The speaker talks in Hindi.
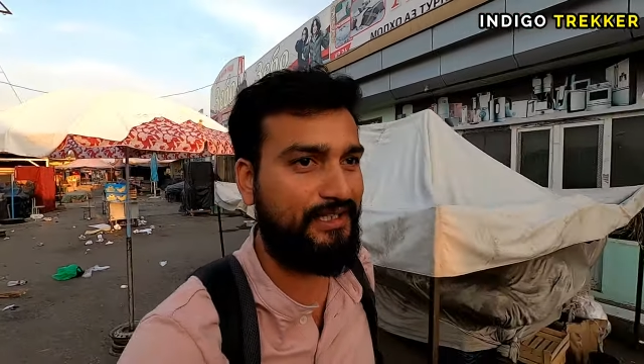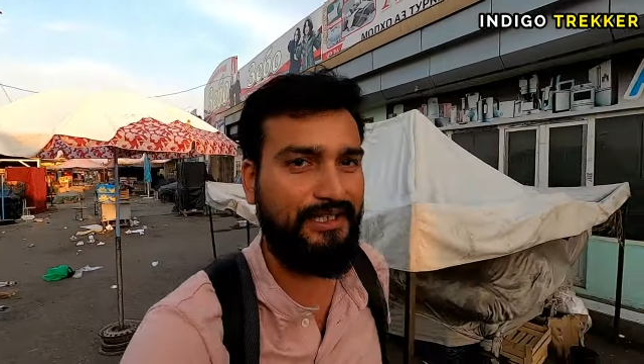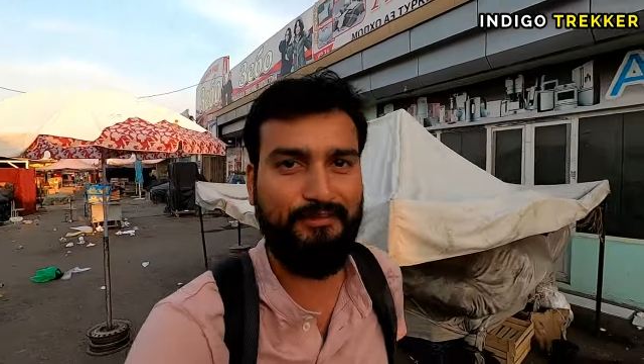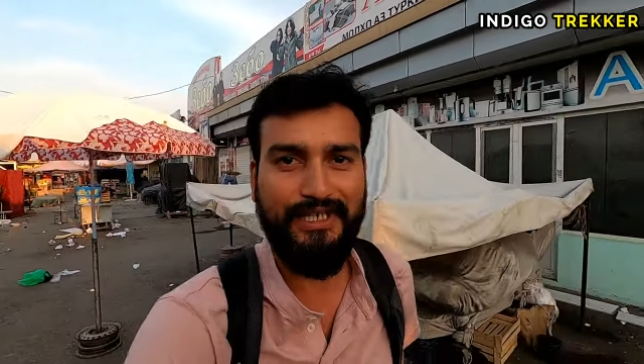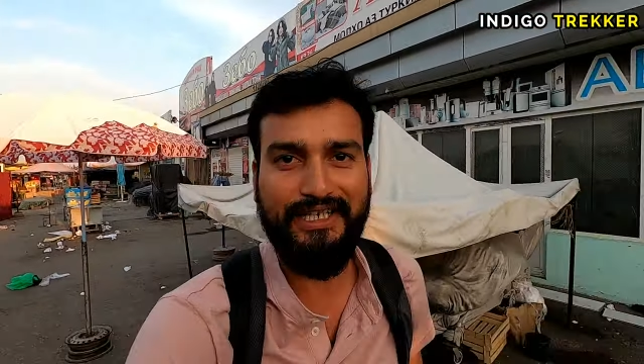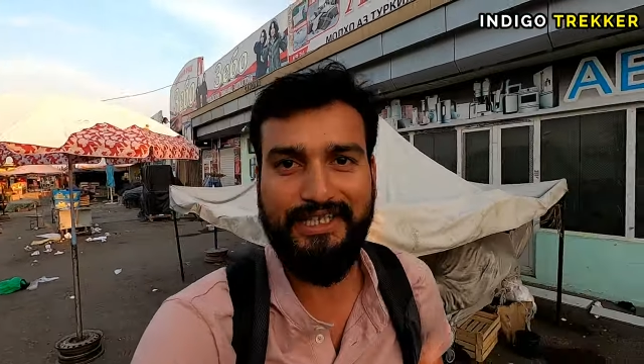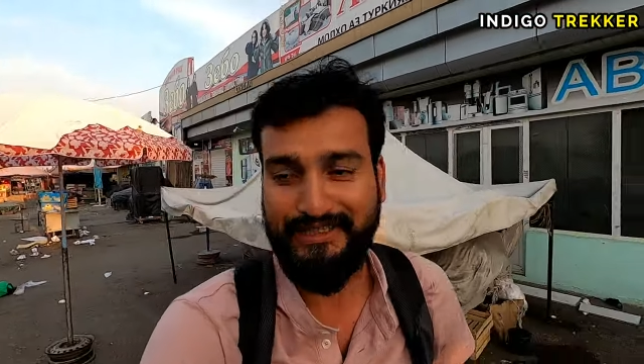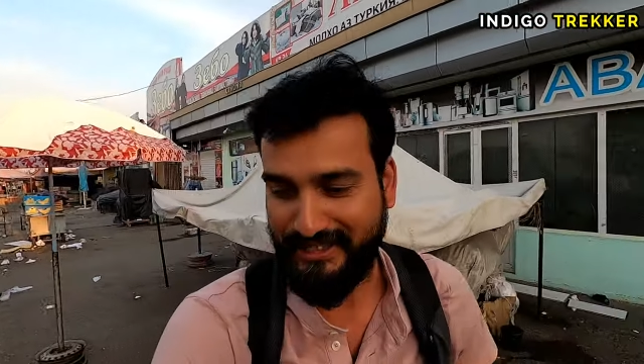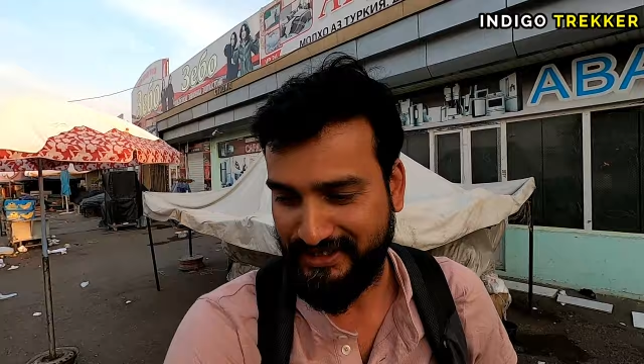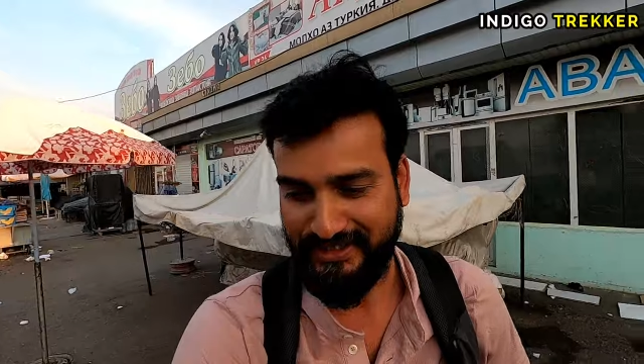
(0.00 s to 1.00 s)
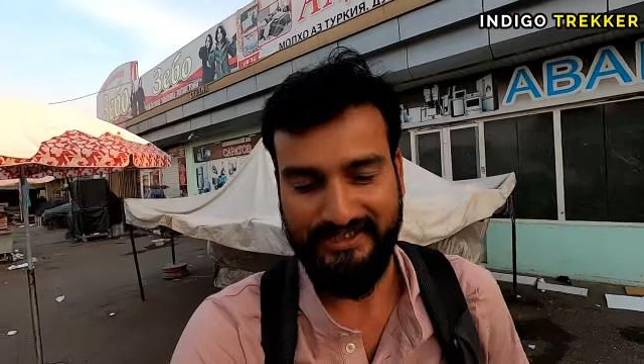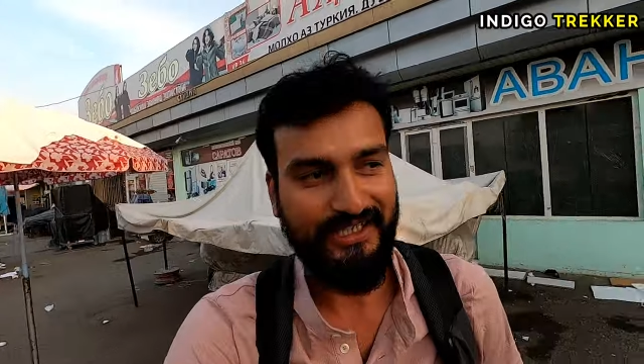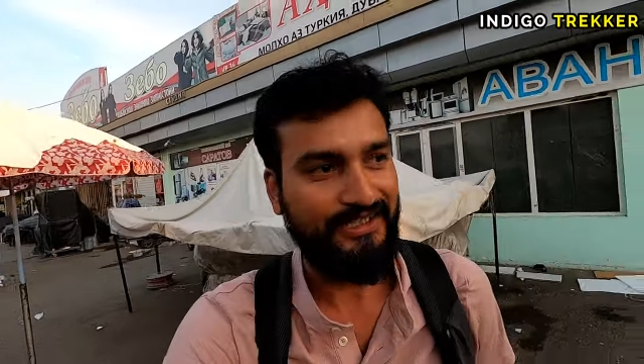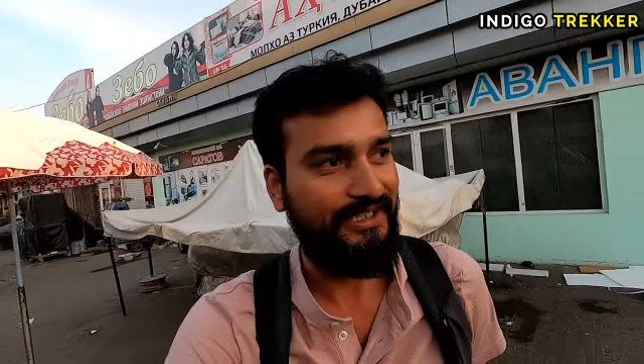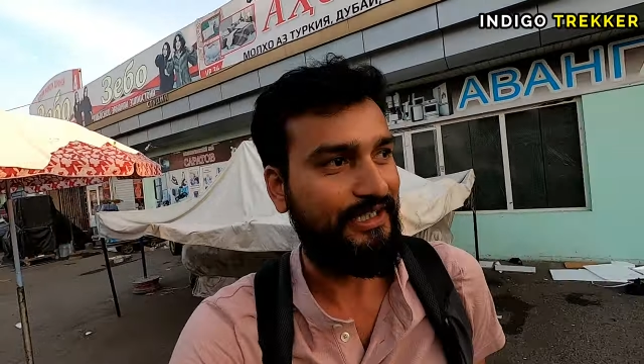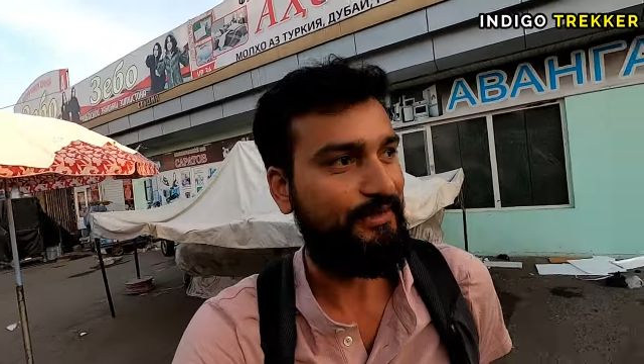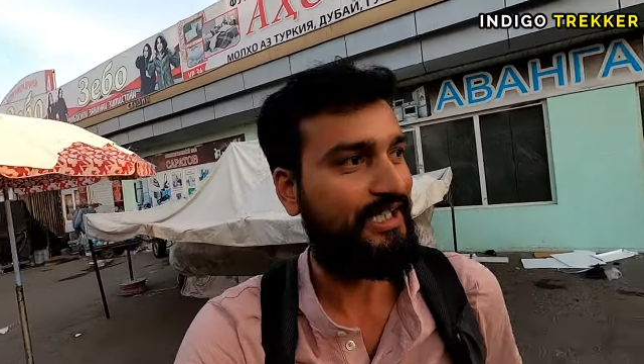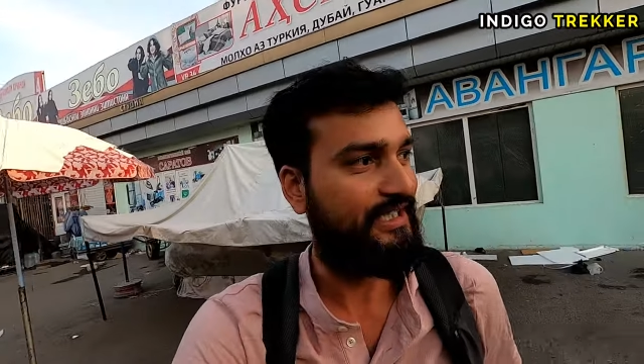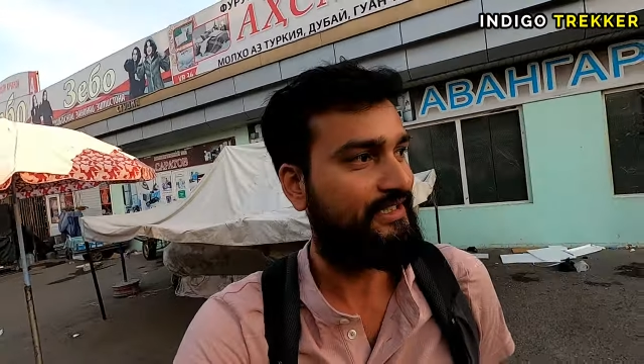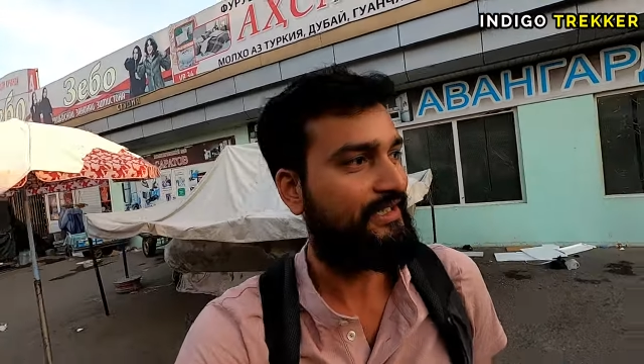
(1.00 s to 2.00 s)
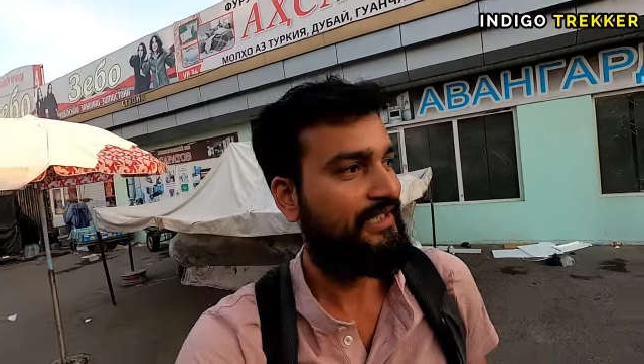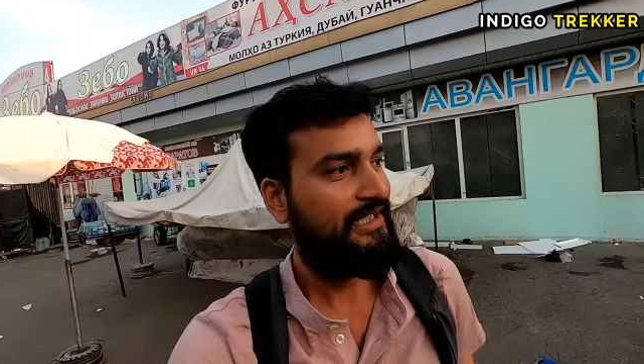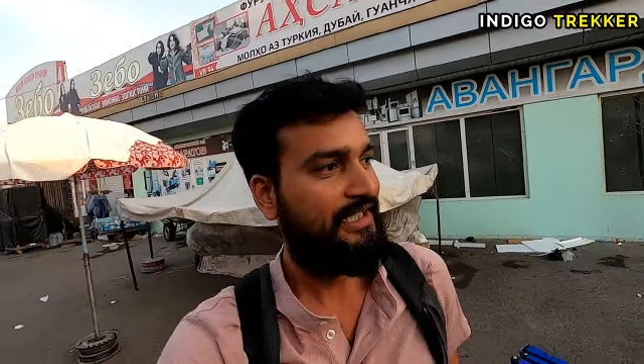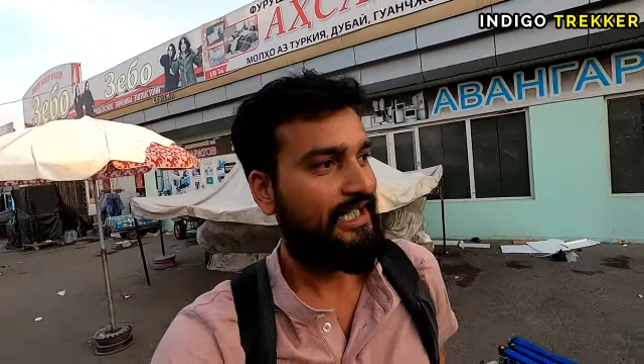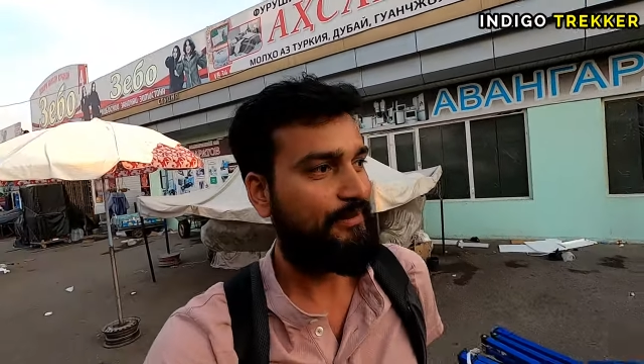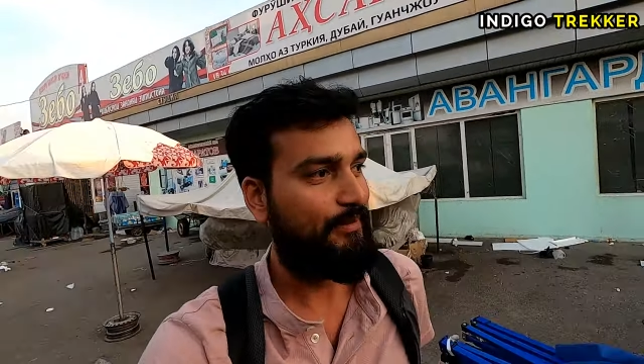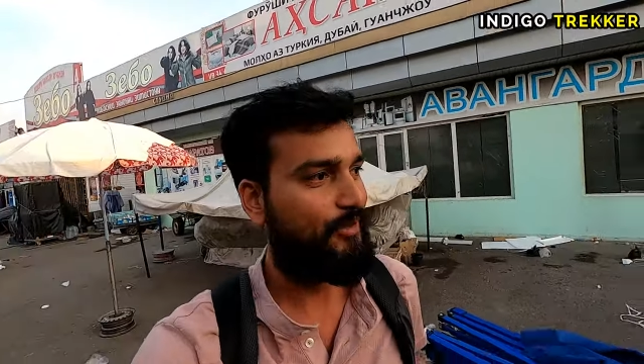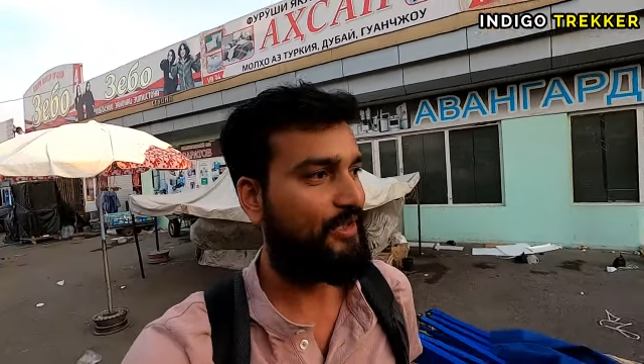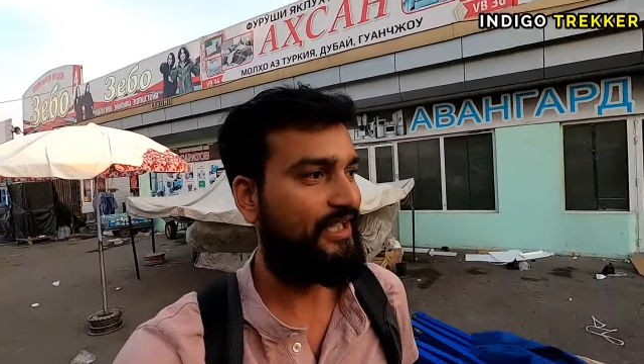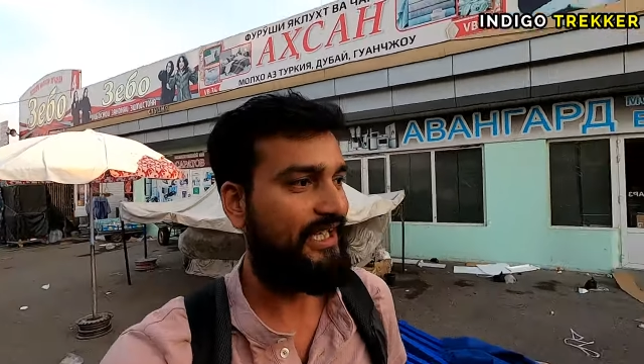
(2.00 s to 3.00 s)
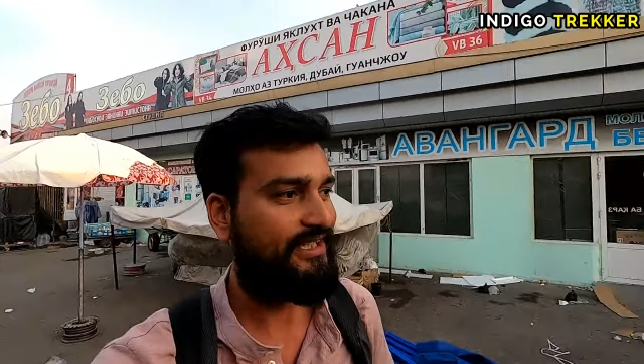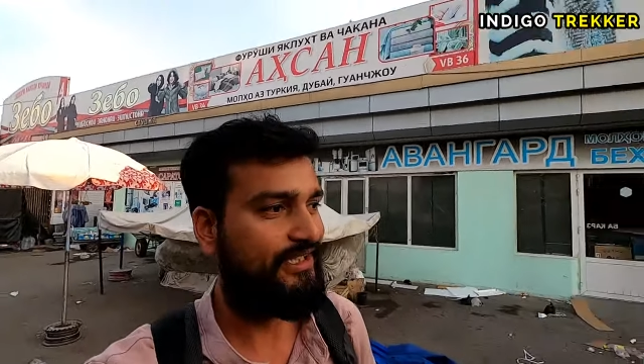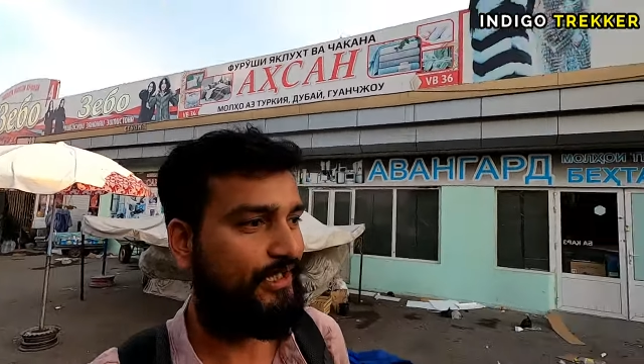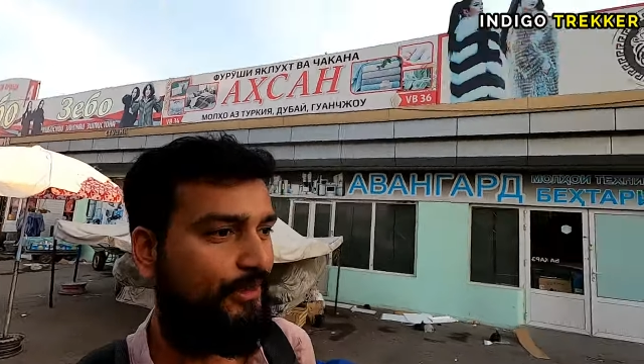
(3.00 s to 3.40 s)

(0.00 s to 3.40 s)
करना पड़ेगा इस ताजिकिस्तान कंट्री में गाइस अब आप लोग क्या कहते